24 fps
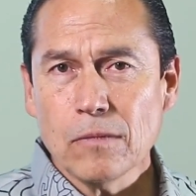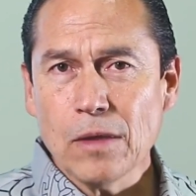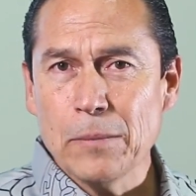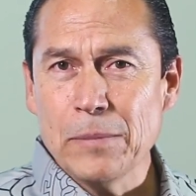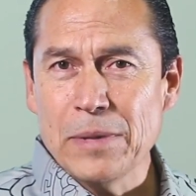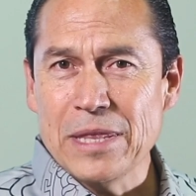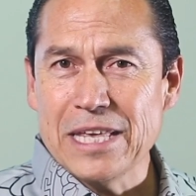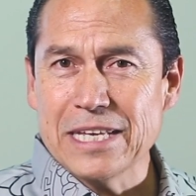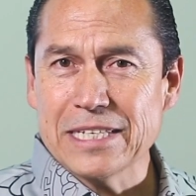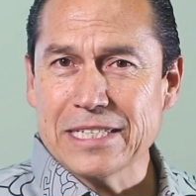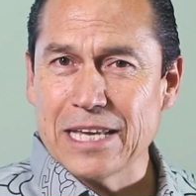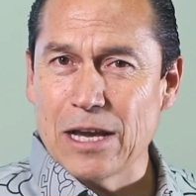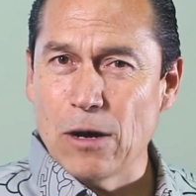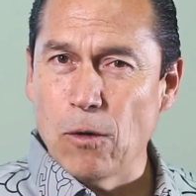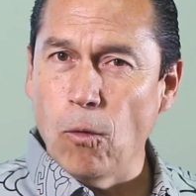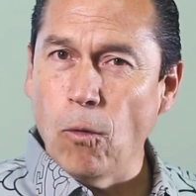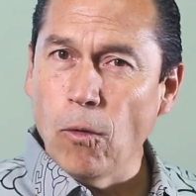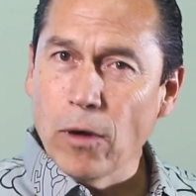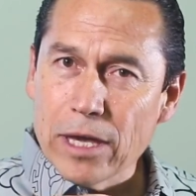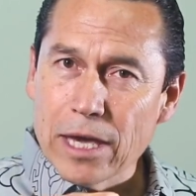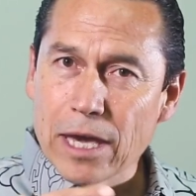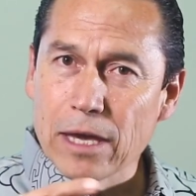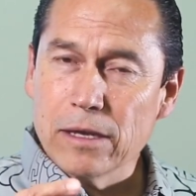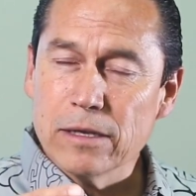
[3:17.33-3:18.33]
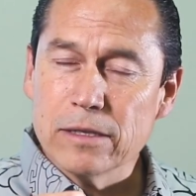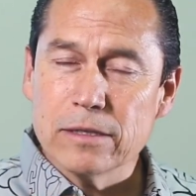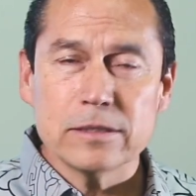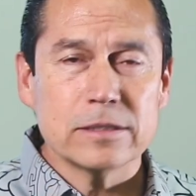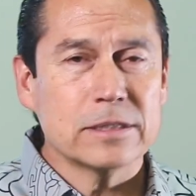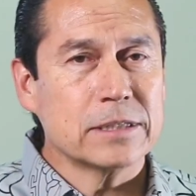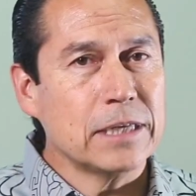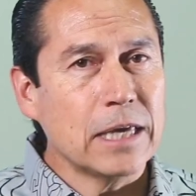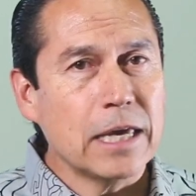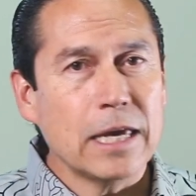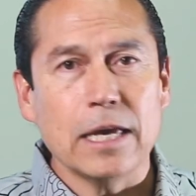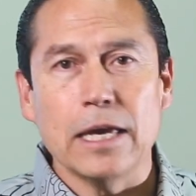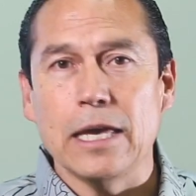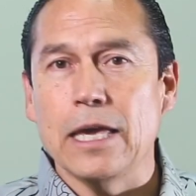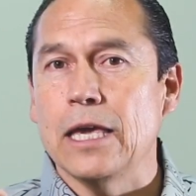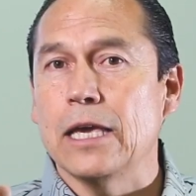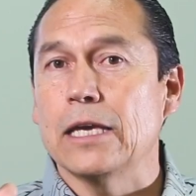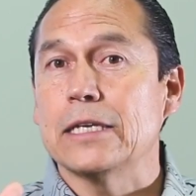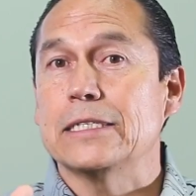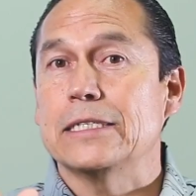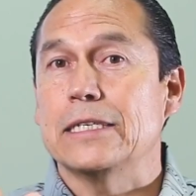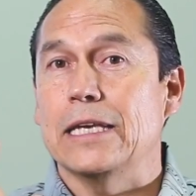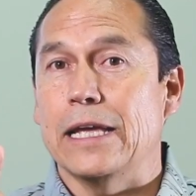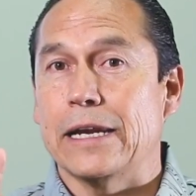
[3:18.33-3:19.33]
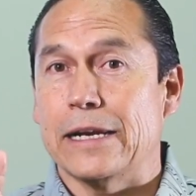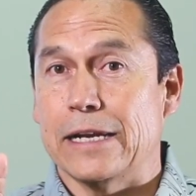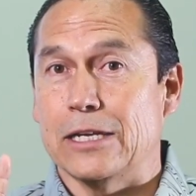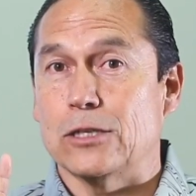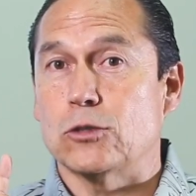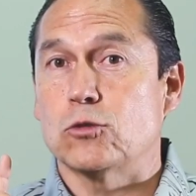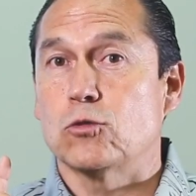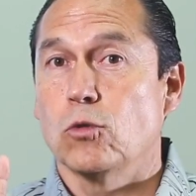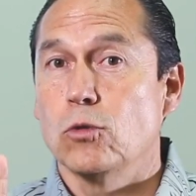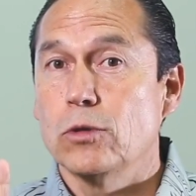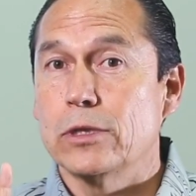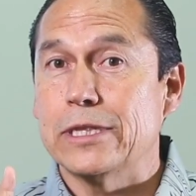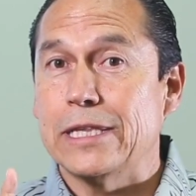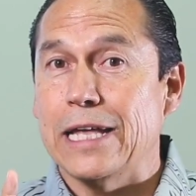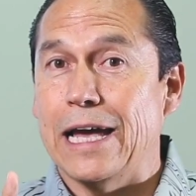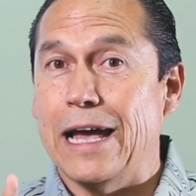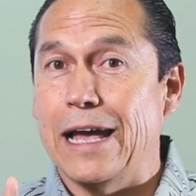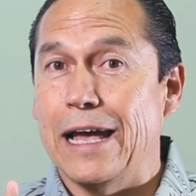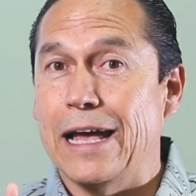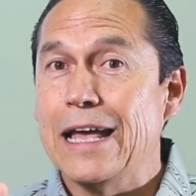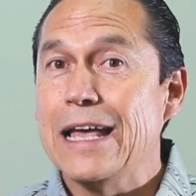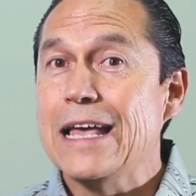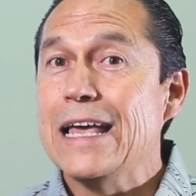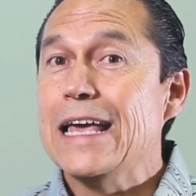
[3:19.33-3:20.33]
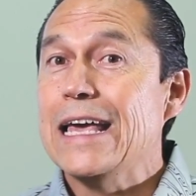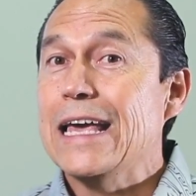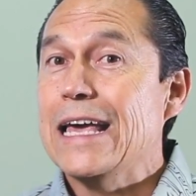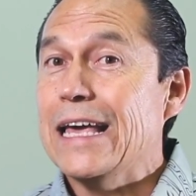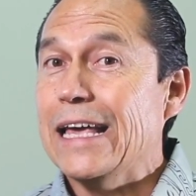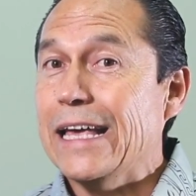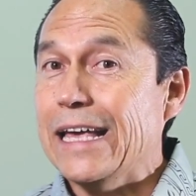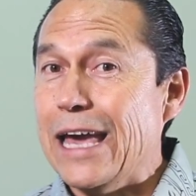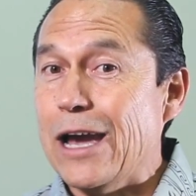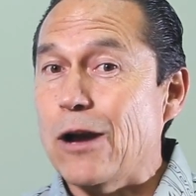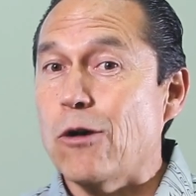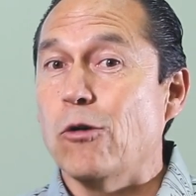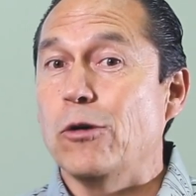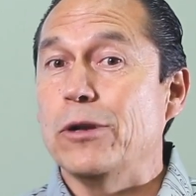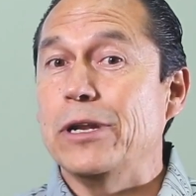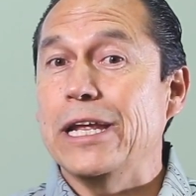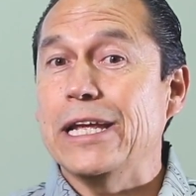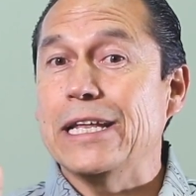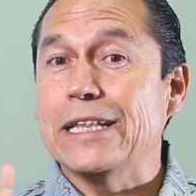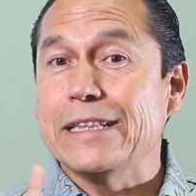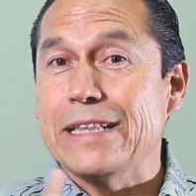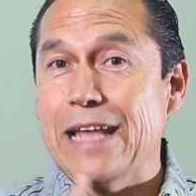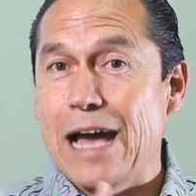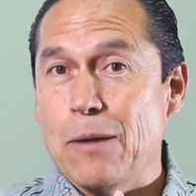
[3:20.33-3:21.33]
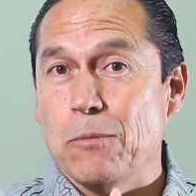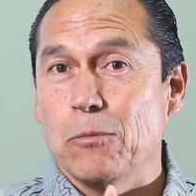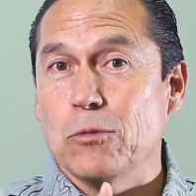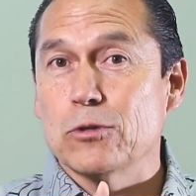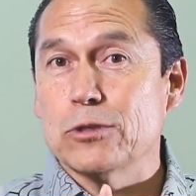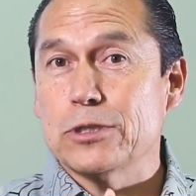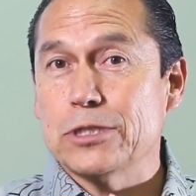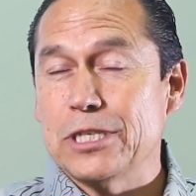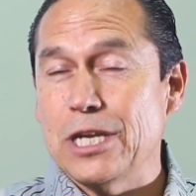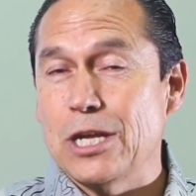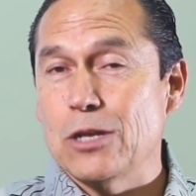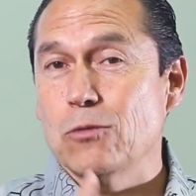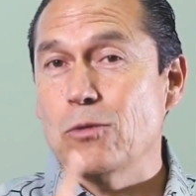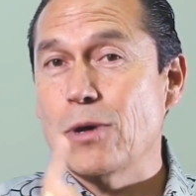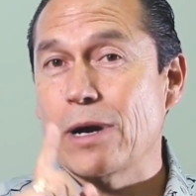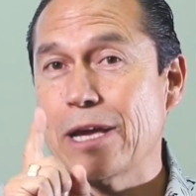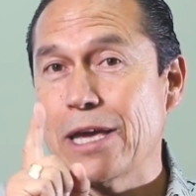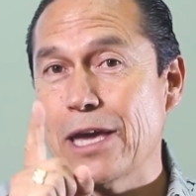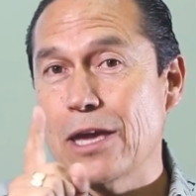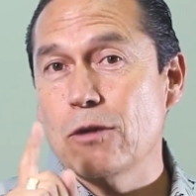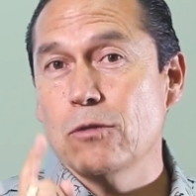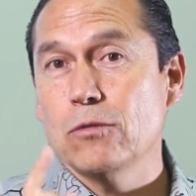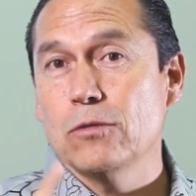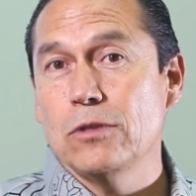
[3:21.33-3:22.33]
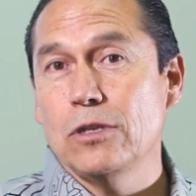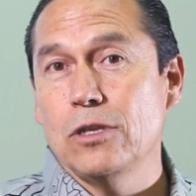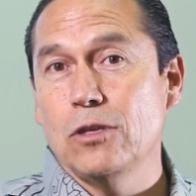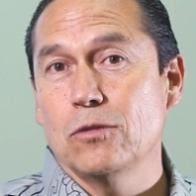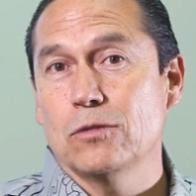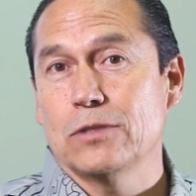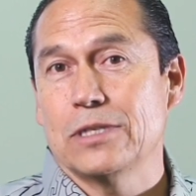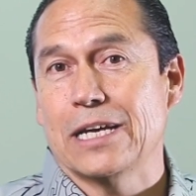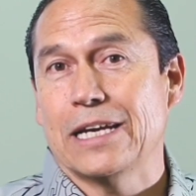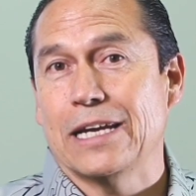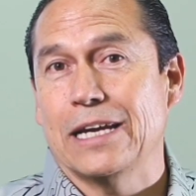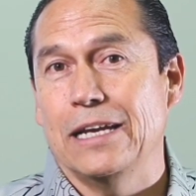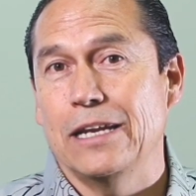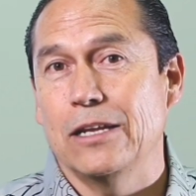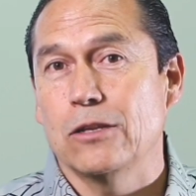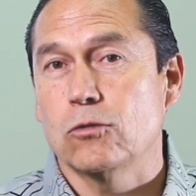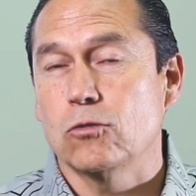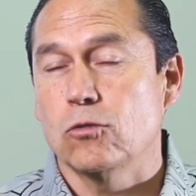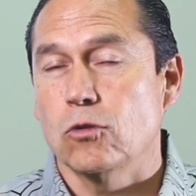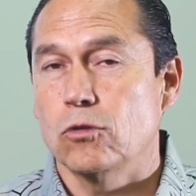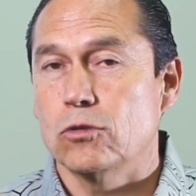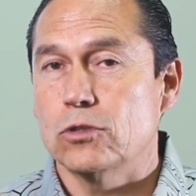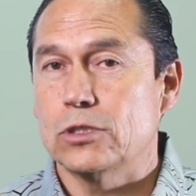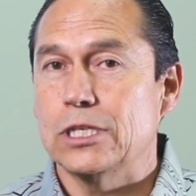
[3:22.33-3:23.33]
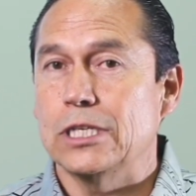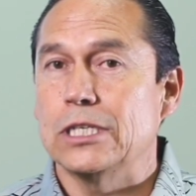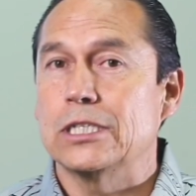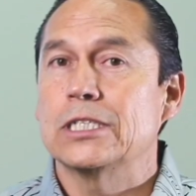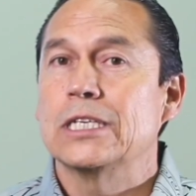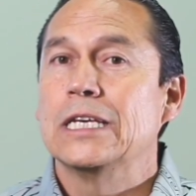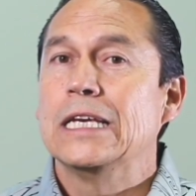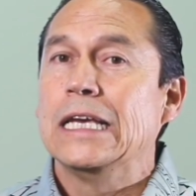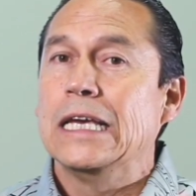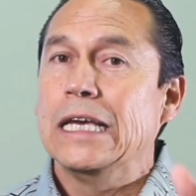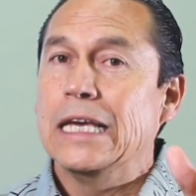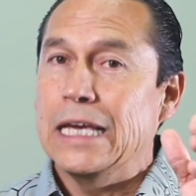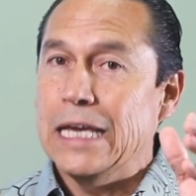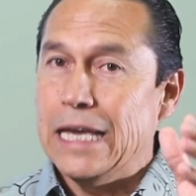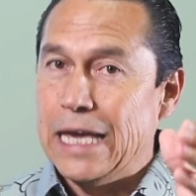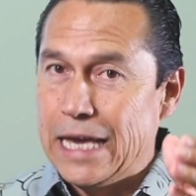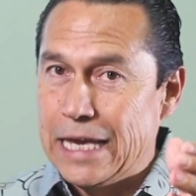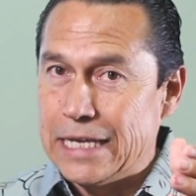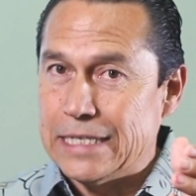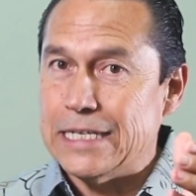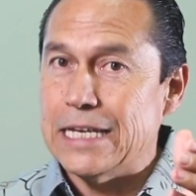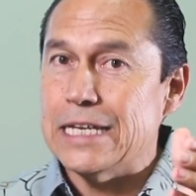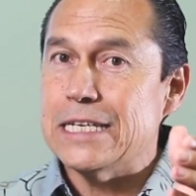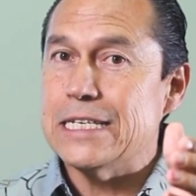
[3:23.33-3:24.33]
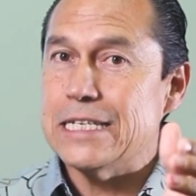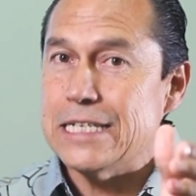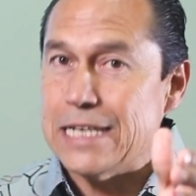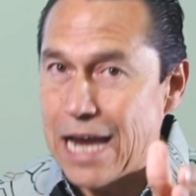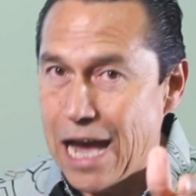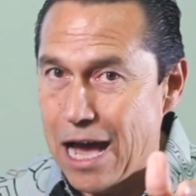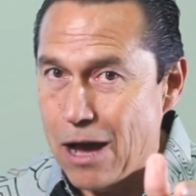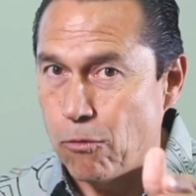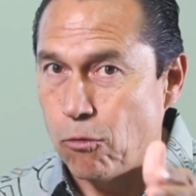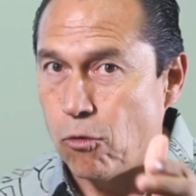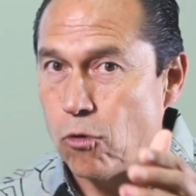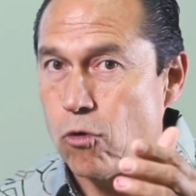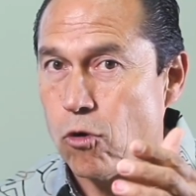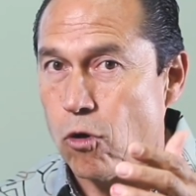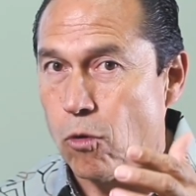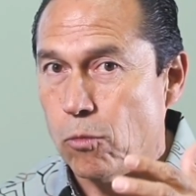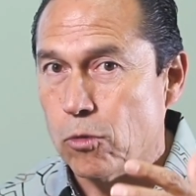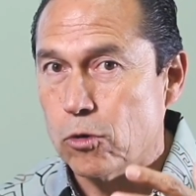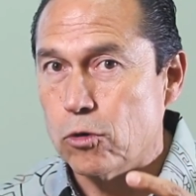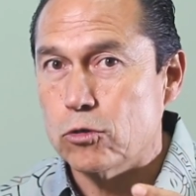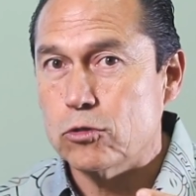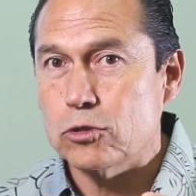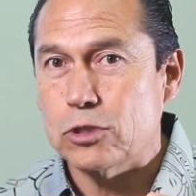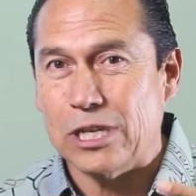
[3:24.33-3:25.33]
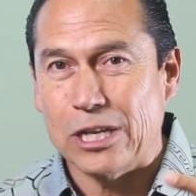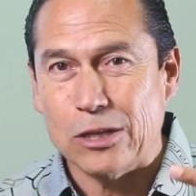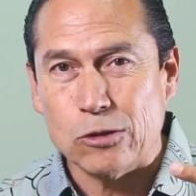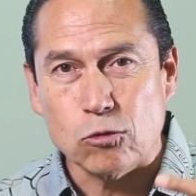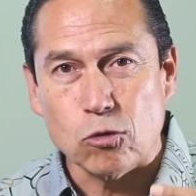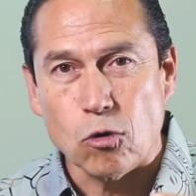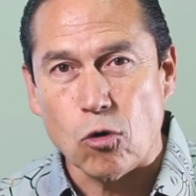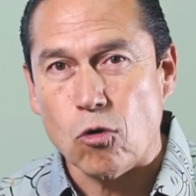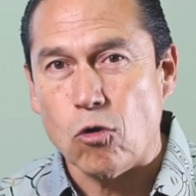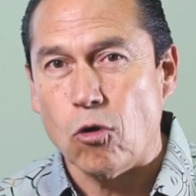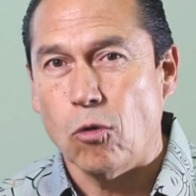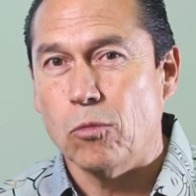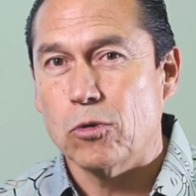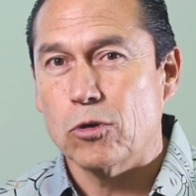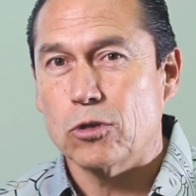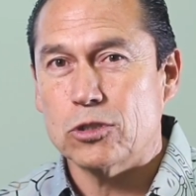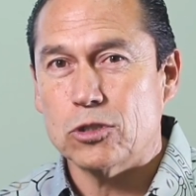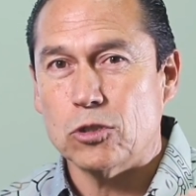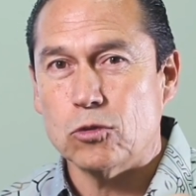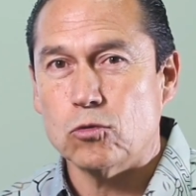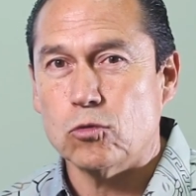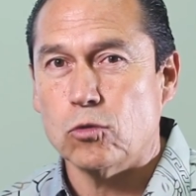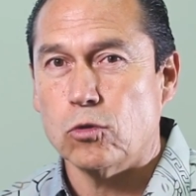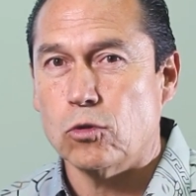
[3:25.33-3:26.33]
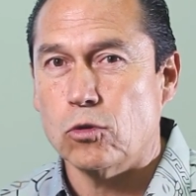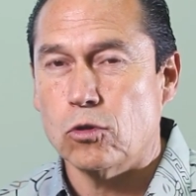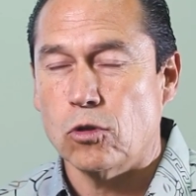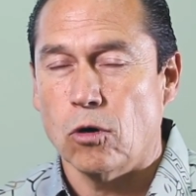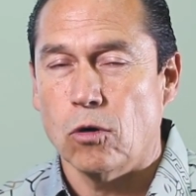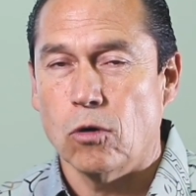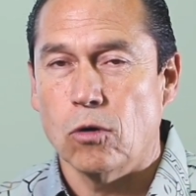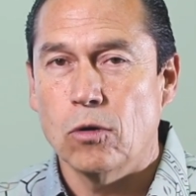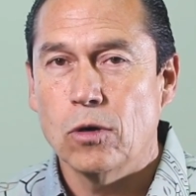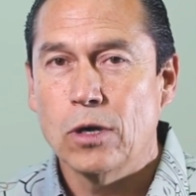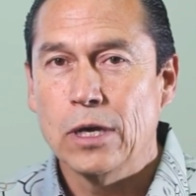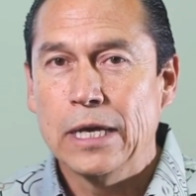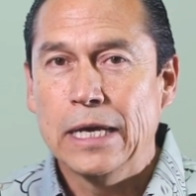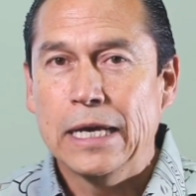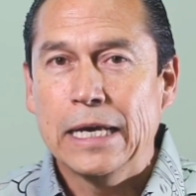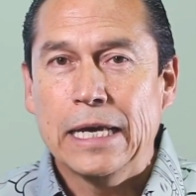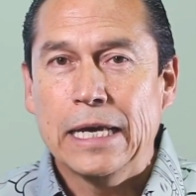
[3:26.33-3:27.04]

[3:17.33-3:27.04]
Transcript: me dice, oye, sí, y resulta que conectamos siendo aquellos niños de aquel entonces, ese chavo, cómo nos trató, cómo nos insultó.